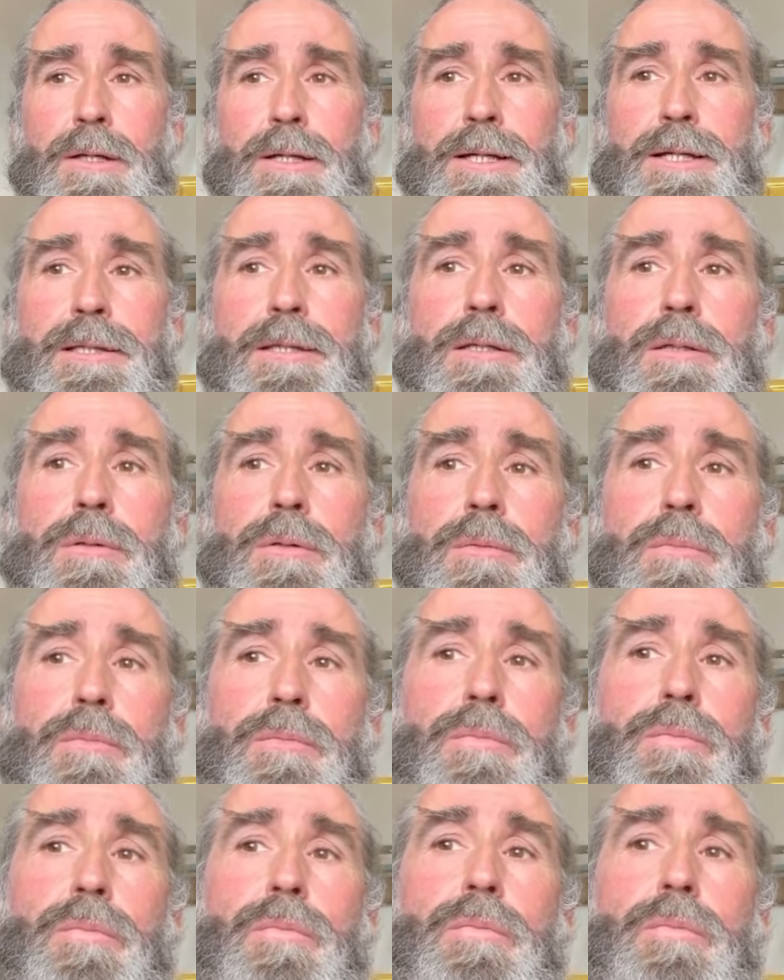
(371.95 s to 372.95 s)
Это
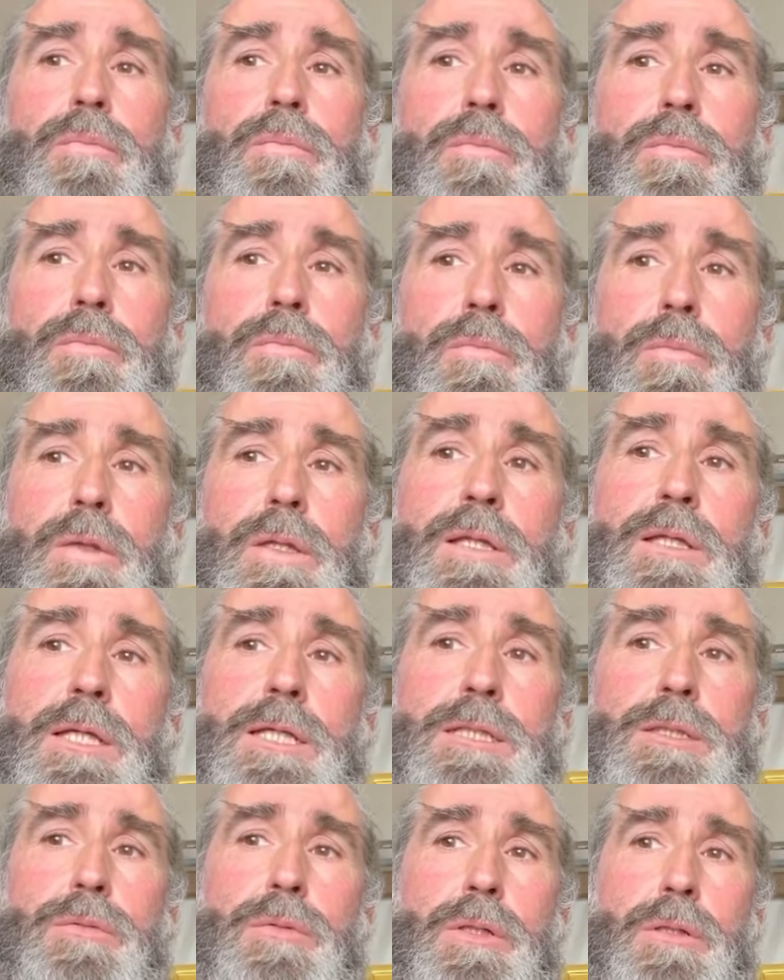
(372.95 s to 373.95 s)

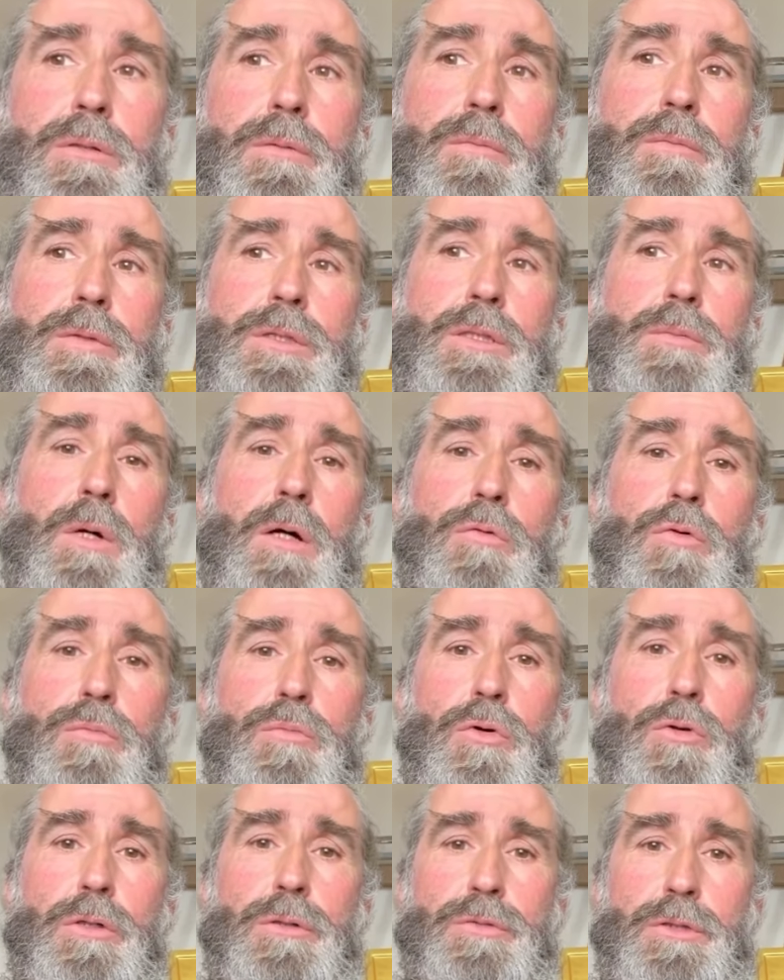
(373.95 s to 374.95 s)
действие самого
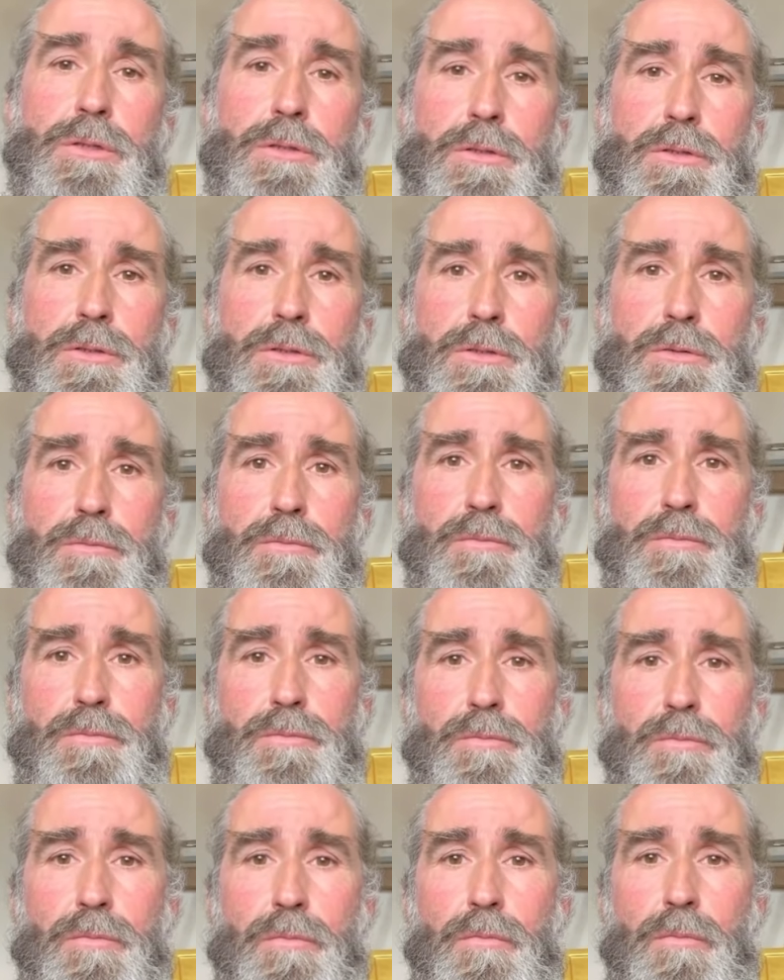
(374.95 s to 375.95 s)
Бога в сердце,
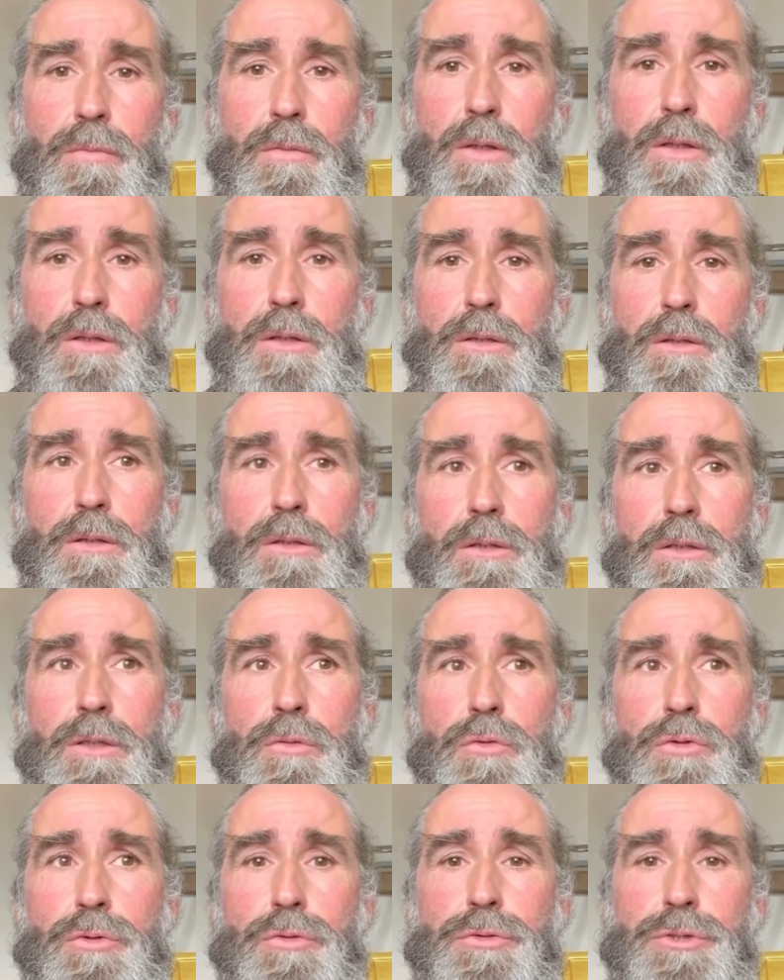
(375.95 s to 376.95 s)

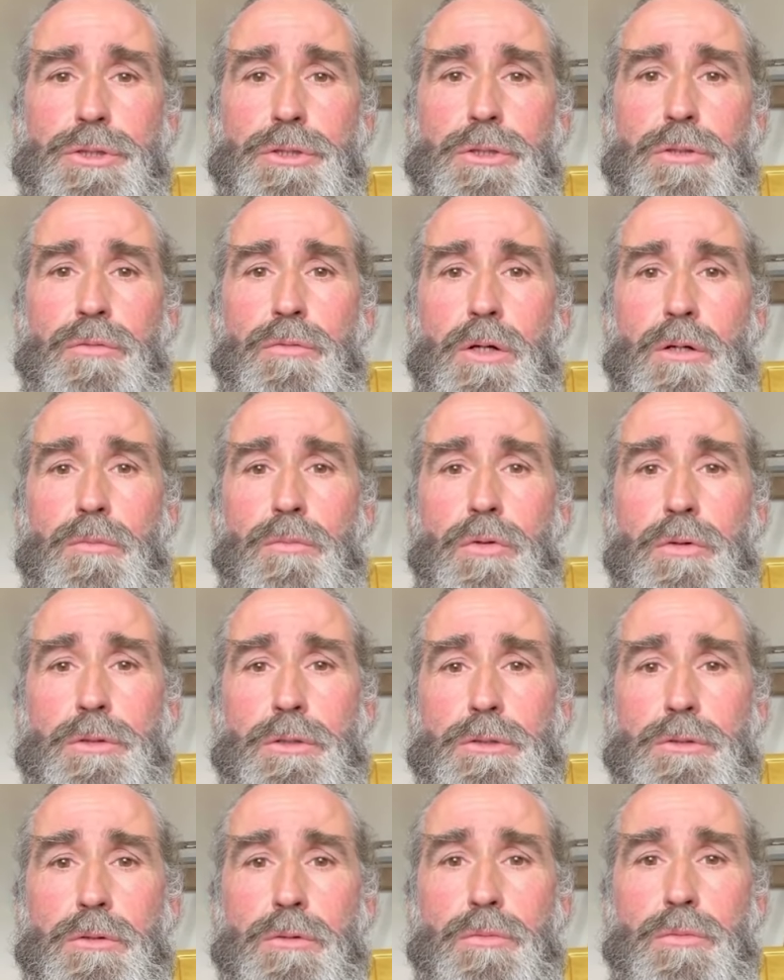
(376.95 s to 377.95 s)
его существа, Бог
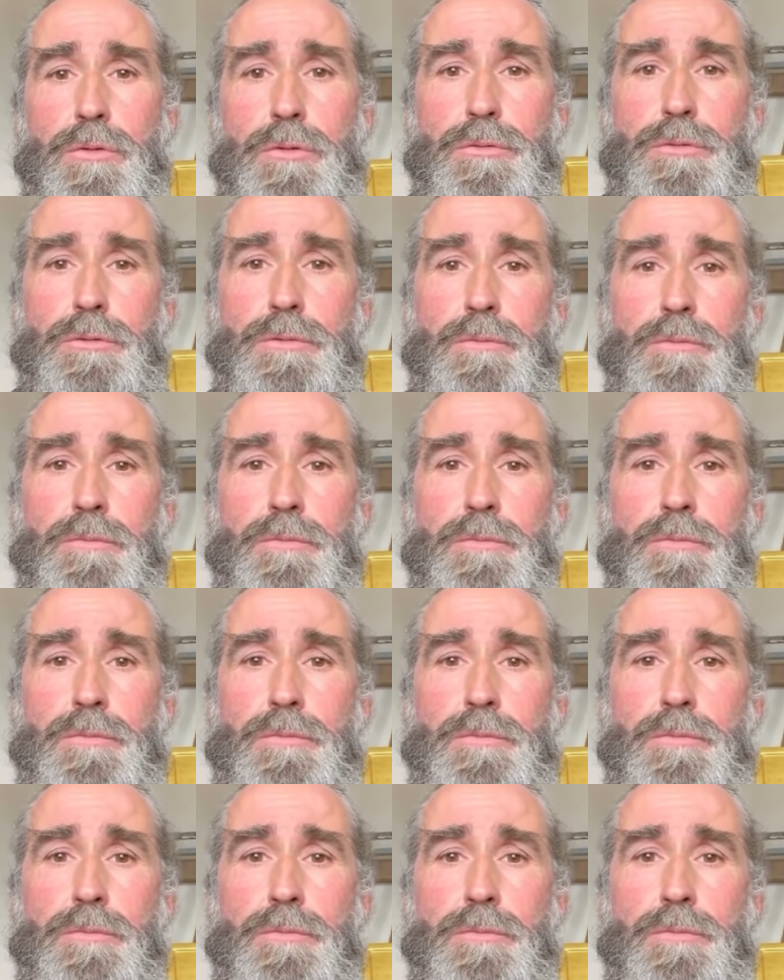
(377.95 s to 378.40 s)
есть любовь.